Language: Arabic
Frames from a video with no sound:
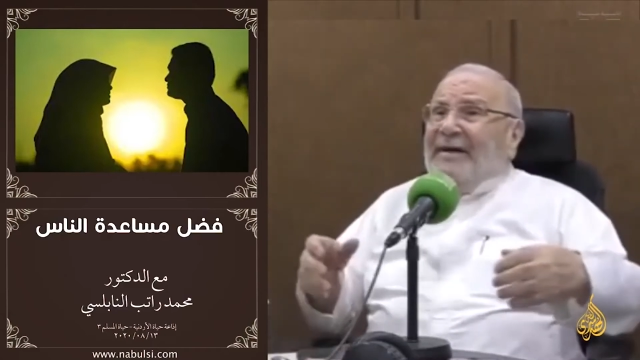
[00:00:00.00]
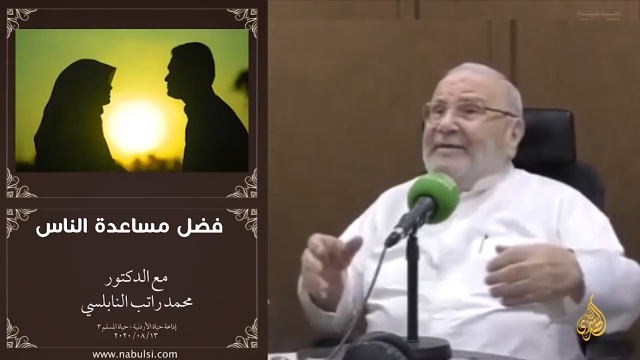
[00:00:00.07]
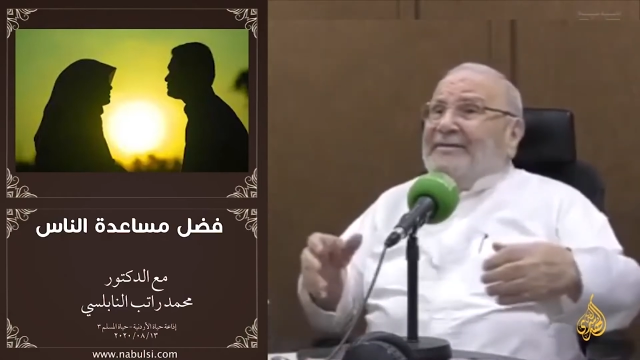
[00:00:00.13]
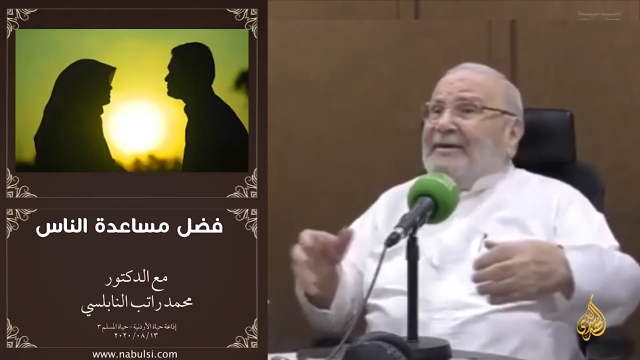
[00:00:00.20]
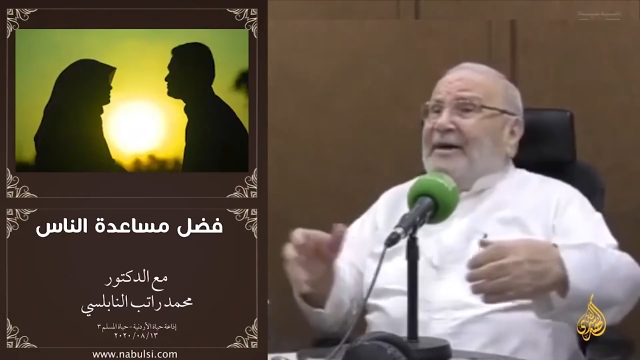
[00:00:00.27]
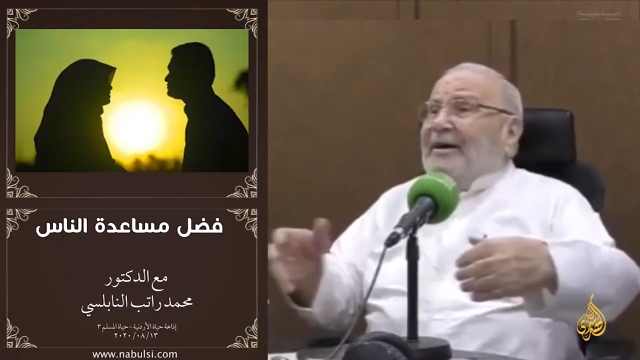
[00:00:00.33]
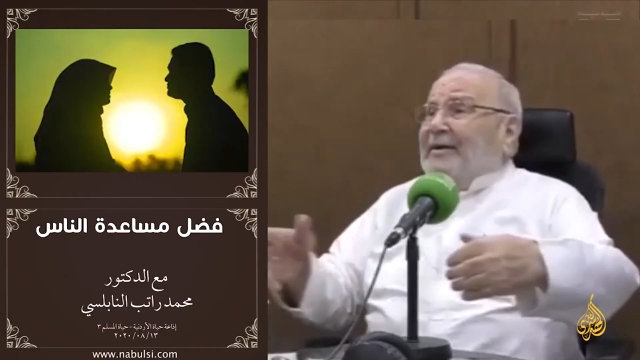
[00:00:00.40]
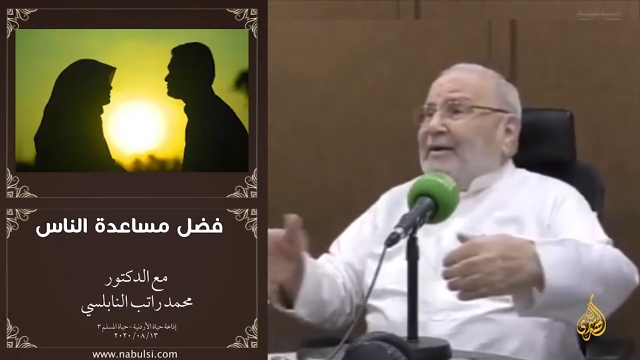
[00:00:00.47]

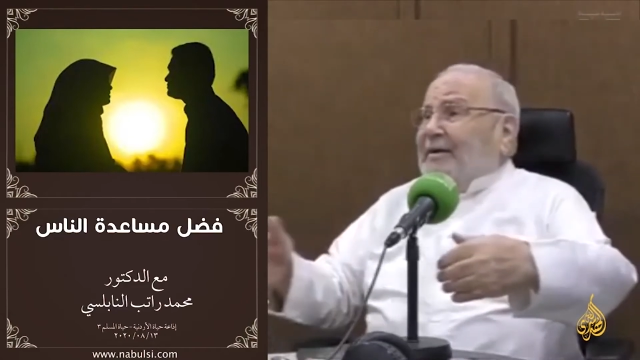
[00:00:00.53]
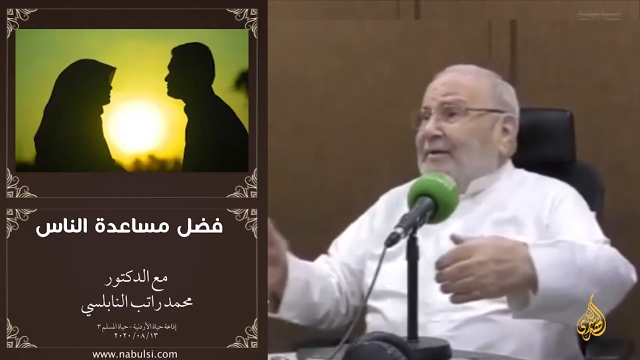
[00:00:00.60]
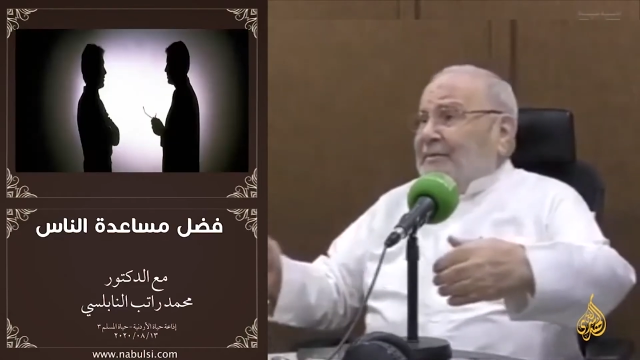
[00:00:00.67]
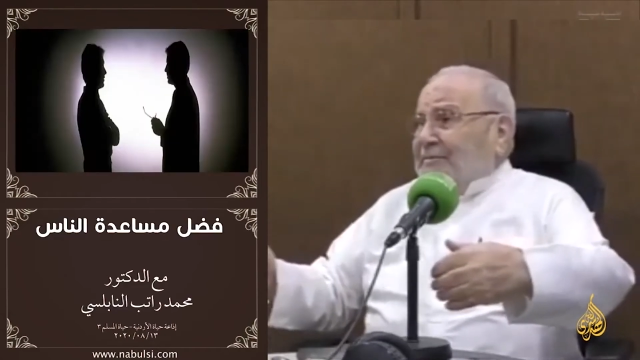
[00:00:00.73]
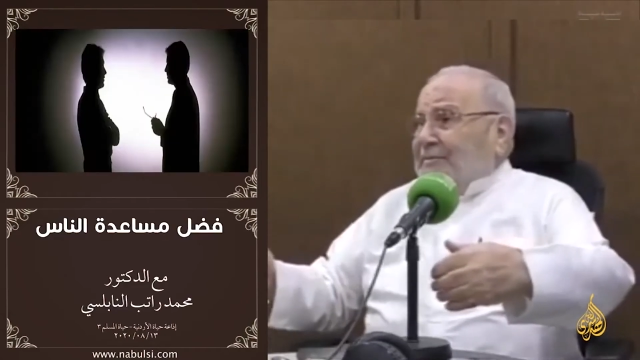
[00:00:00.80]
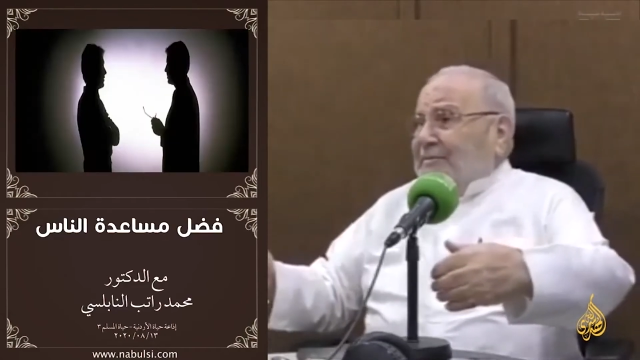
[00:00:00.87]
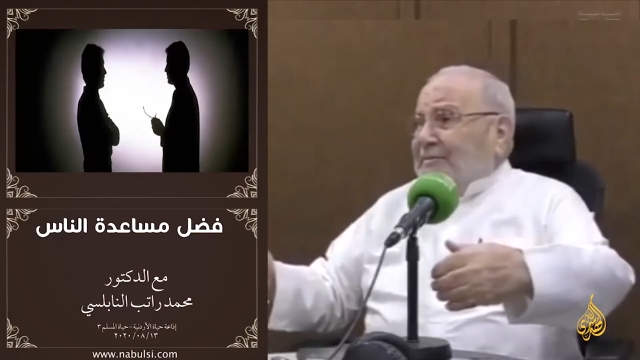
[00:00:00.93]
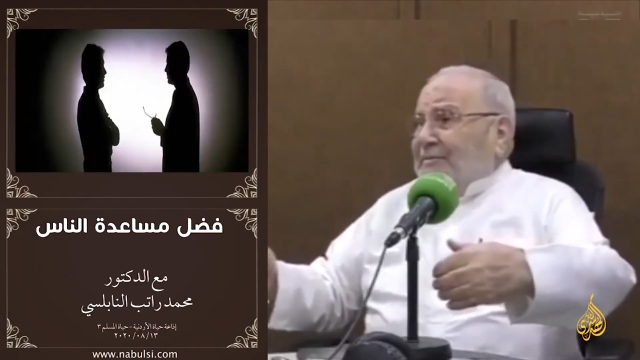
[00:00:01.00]
عندك
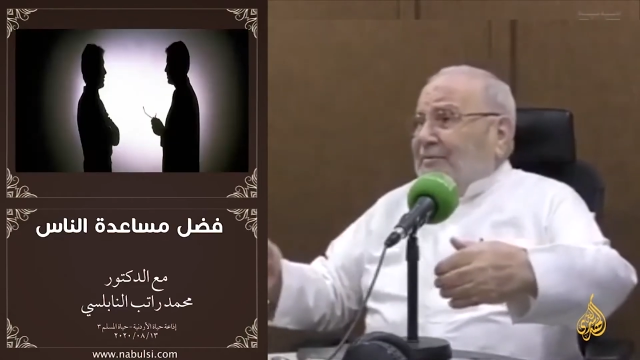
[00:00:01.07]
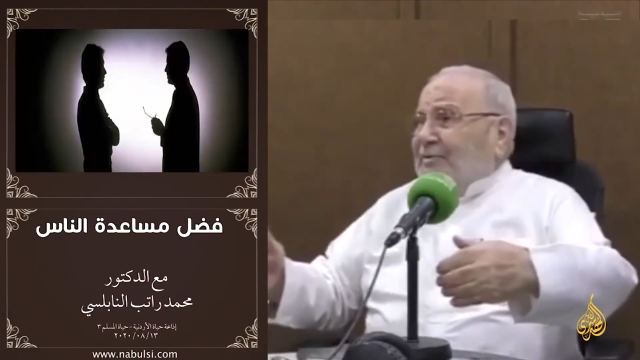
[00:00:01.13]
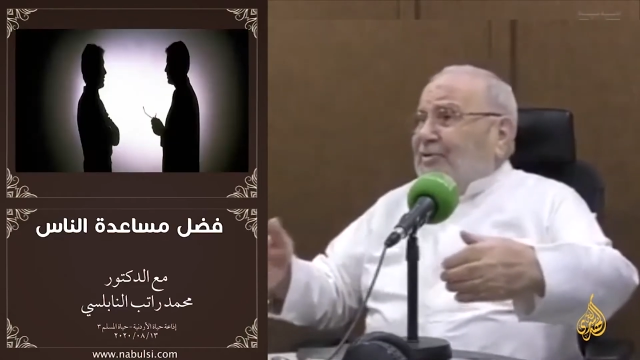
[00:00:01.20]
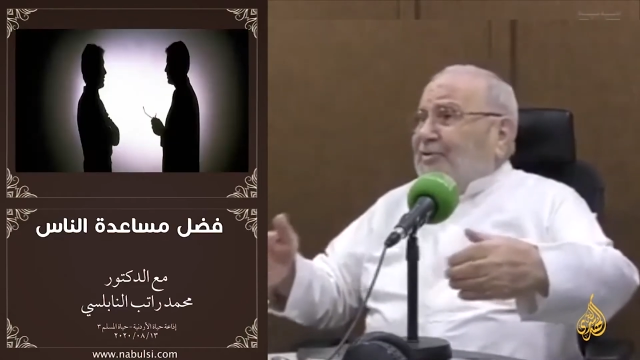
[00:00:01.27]
سهرة